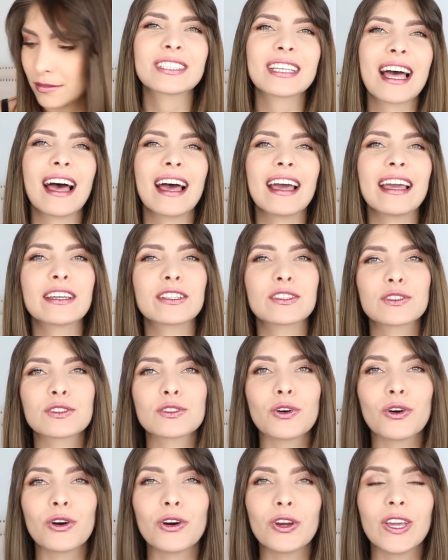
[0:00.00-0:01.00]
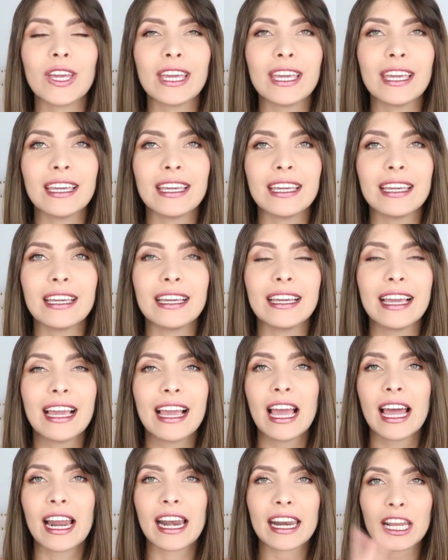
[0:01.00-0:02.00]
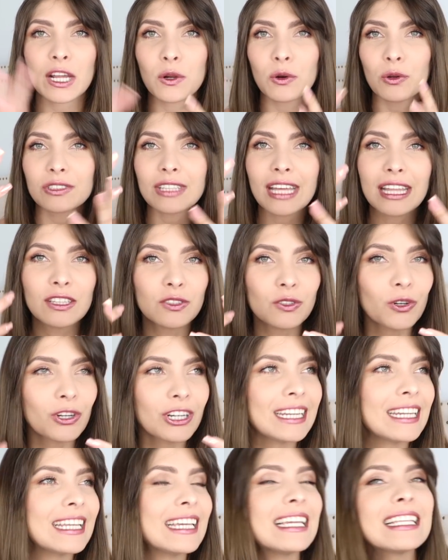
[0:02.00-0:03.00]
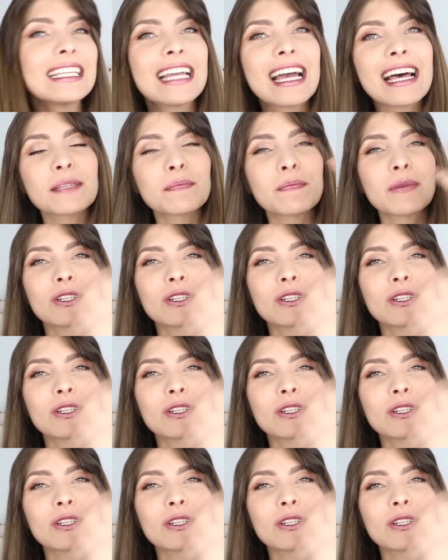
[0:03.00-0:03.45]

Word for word: O sea, estoy reclutando niñas,